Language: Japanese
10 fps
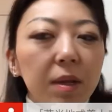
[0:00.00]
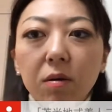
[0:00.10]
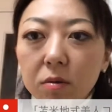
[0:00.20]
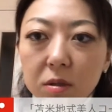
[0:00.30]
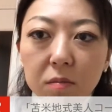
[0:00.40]

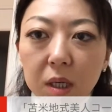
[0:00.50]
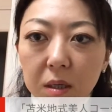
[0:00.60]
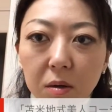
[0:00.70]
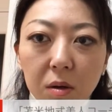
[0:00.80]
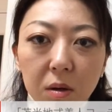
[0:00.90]
コーチは
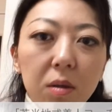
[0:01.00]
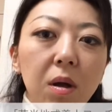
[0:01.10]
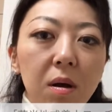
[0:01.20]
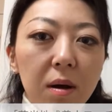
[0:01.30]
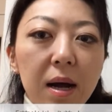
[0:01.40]
いろいろ
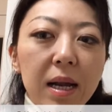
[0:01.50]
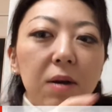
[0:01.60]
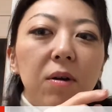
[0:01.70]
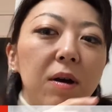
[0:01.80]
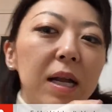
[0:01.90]
とあれ
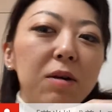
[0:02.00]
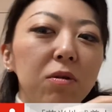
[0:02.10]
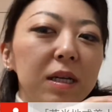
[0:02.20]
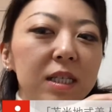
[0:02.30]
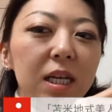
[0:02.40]
これあれ
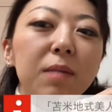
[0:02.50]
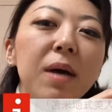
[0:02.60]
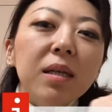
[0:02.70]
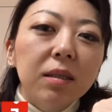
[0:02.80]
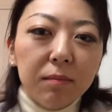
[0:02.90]
これしていき
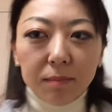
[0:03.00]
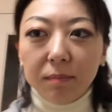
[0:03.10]
ます。